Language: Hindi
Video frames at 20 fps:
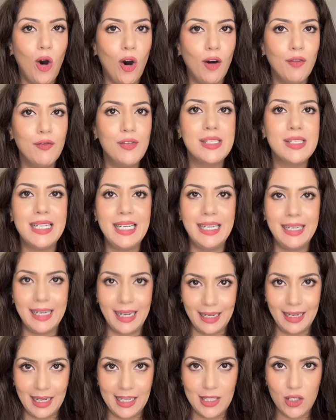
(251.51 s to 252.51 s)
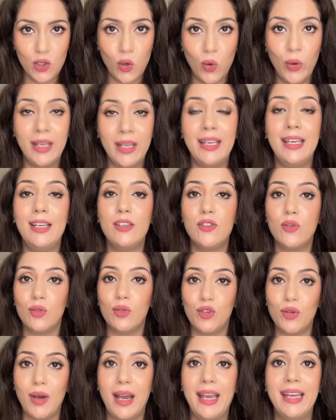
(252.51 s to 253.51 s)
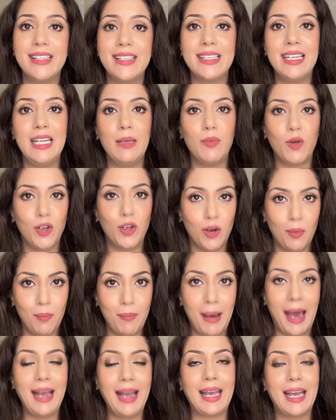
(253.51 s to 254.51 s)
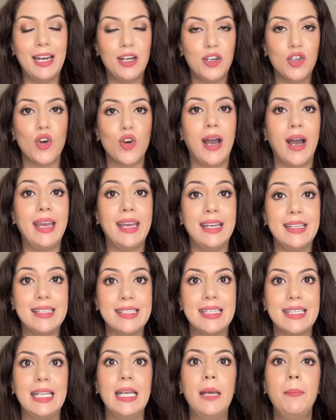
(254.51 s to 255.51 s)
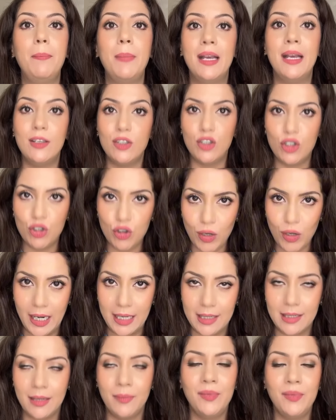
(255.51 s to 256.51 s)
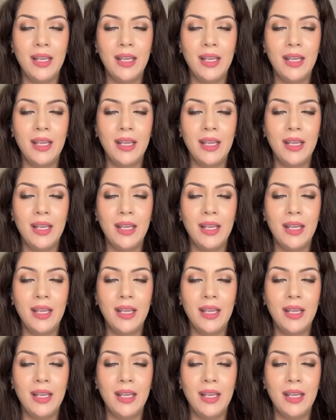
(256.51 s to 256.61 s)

ऑब्वियसली नेकलाइंस होएंगी सो ट्राई एंड स्लीप ऑन योर बैक एंड ट्राई एंड स्लीप स्ट्रेट